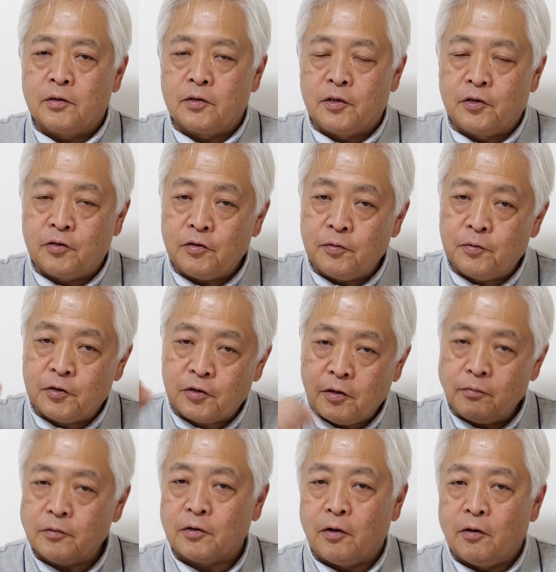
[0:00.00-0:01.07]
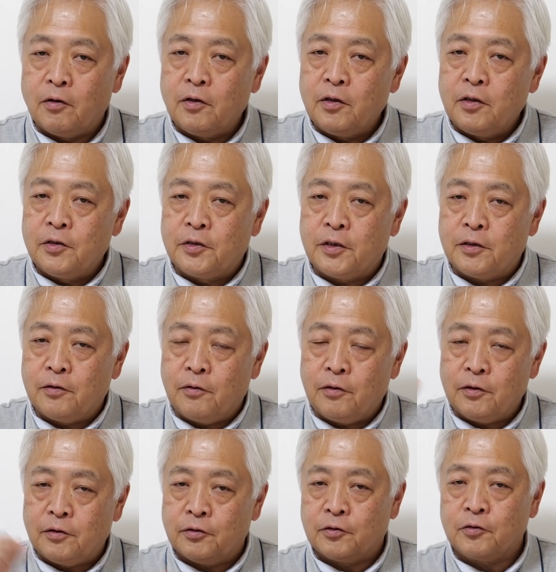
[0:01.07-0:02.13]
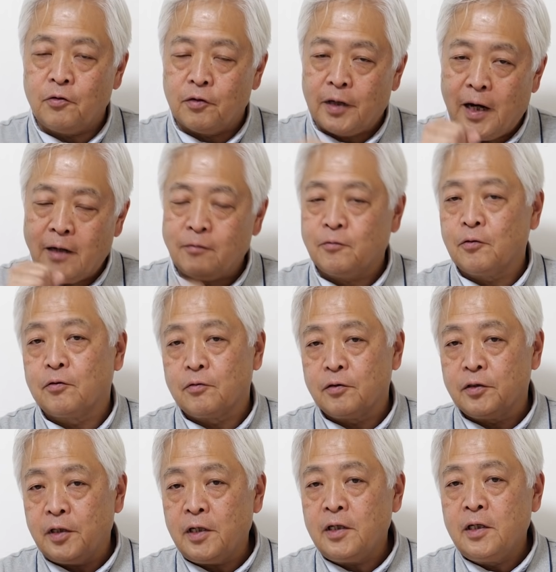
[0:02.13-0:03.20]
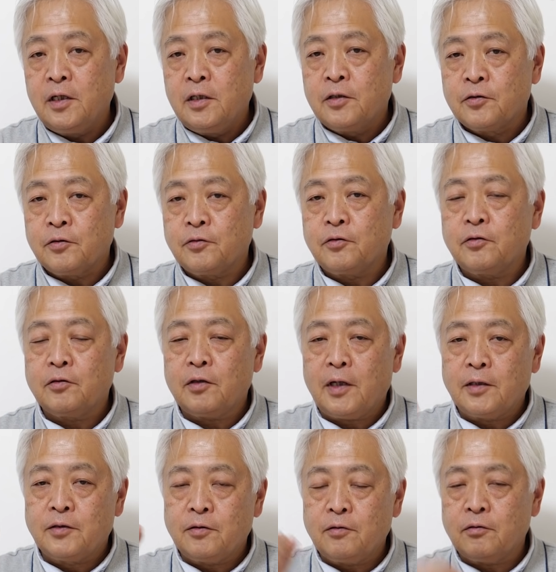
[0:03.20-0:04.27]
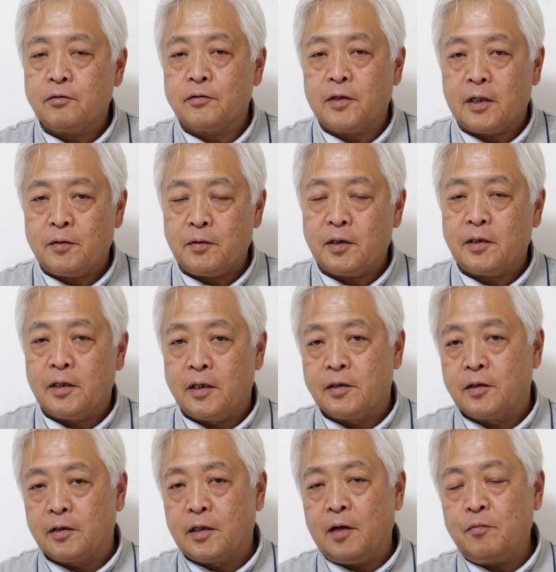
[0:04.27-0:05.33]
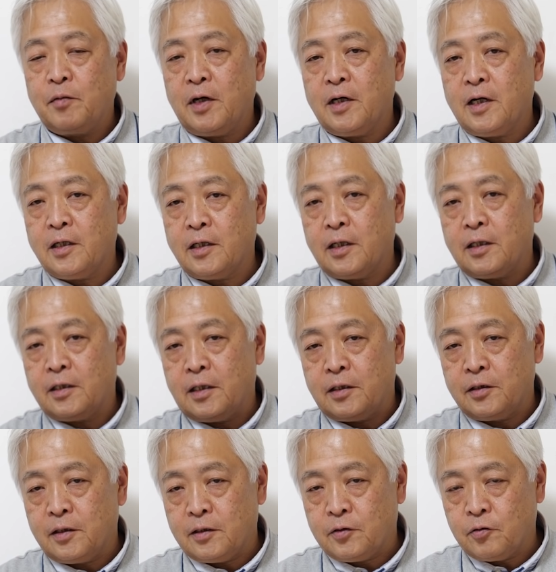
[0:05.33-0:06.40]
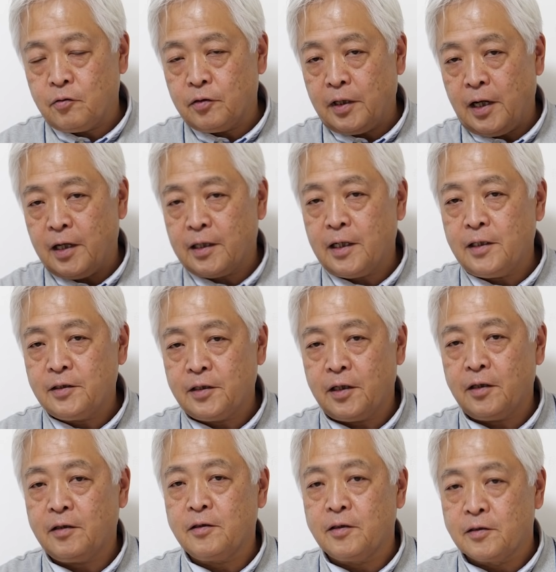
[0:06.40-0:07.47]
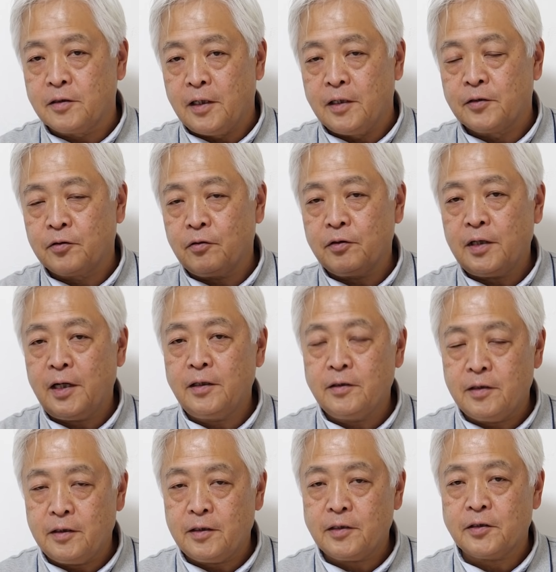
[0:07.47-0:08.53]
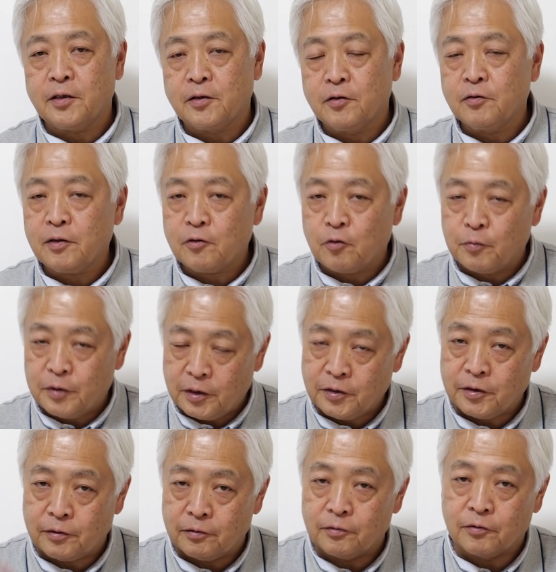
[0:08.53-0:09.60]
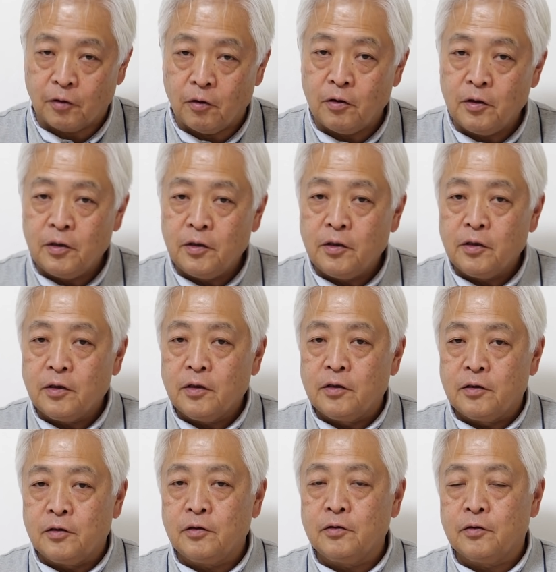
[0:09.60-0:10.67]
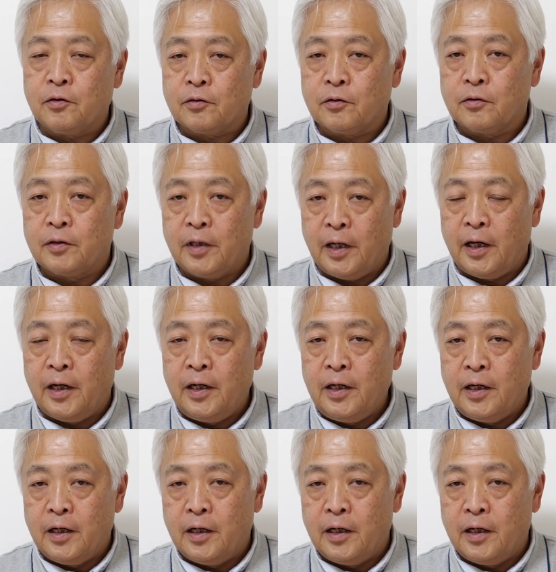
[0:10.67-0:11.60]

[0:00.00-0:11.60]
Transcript: 地中にぶち込むと、シェールオイル層があるところにね。そうすると圧力が高まって、岩盤がそこで破壊されてですね、そこに入っていた石油が飛び出してくるということで、